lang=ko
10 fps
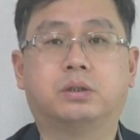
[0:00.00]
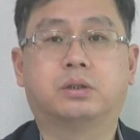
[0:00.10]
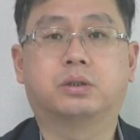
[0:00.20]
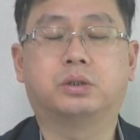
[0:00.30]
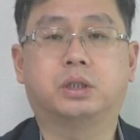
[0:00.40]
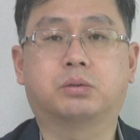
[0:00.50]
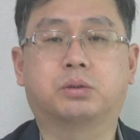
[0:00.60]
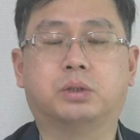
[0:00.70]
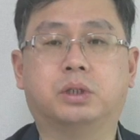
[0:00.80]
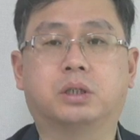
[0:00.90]
그렇지
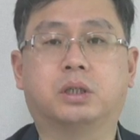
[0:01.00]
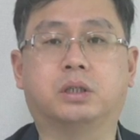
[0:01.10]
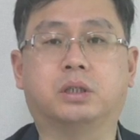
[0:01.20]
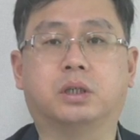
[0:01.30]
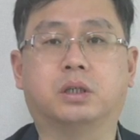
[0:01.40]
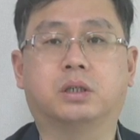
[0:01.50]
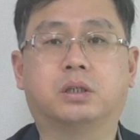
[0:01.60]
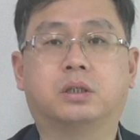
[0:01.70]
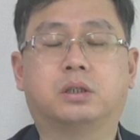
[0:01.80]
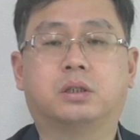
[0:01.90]
않고 그냥 다닌다.
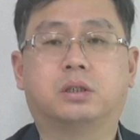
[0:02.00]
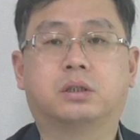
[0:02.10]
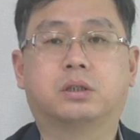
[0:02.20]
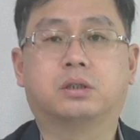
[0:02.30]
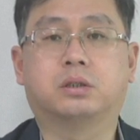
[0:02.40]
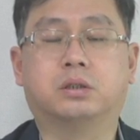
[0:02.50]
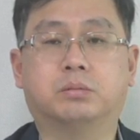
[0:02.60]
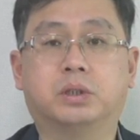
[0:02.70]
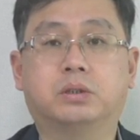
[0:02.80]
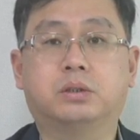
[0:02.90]

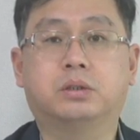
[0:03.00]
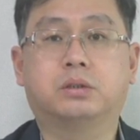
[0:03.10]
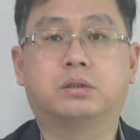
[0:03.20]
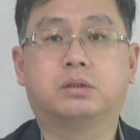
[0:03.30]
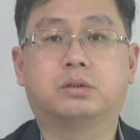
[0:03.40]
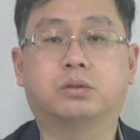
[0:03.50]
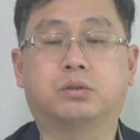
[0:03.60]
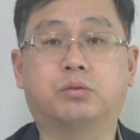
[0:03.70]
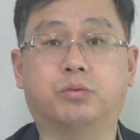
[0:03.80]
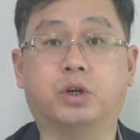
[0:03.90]
그러면
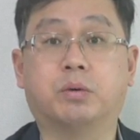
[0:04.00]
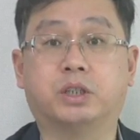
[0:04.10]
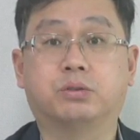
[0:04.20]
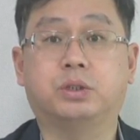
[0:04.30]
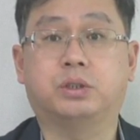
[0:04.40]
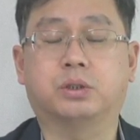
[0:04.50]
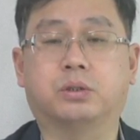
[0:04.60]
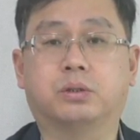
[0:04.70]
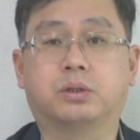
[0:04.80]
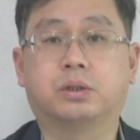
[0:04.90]
조금 위험할 수도 있죠.